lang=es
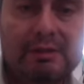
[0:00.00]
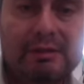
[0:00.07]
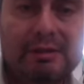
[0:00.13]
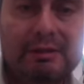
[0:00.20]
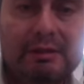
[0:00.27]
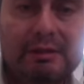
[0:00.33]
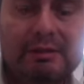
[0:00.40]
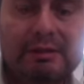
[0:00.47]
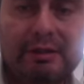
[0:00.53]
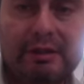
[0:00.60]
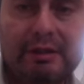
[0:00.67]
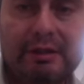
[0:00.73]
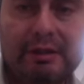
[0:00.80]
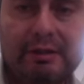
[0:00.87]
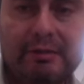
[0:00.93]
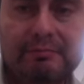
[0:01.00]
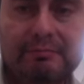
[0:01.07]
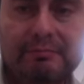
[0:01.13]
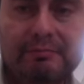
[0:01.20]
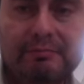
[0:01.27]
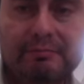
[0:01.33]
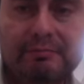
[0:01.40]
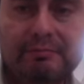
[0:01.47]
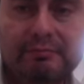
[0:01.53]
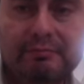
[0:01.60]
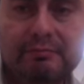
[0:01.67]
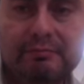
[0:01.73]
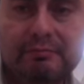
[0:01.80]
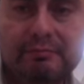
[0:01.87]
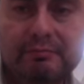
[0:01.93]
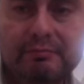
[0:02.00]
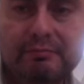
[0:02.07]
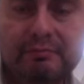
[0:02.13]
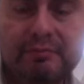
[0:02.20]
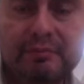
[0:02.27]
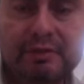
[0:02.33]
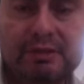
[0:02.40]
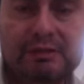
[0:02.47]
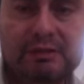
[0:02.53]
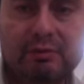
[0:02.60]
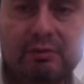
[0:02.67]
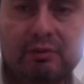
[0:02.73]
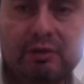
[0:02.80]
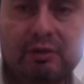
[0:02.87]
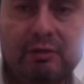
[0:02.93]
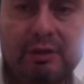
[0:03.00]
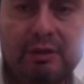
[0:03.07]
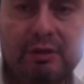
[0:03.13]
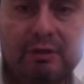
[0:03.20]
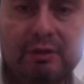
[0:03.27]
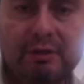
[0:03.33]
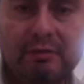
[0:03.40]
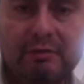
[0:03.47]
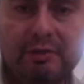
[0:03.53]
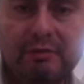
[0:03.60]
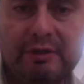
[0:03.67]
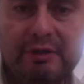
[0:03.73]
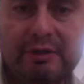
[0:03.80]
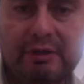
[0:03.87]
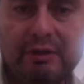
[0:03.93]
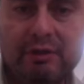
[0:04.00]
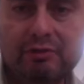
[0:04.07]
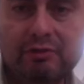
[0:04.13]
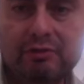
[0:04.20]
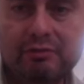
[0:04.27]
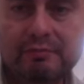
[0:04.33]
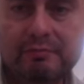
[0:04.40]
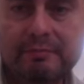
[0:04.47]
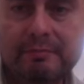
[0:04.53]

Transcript: en este ya segundo domingo de 2022,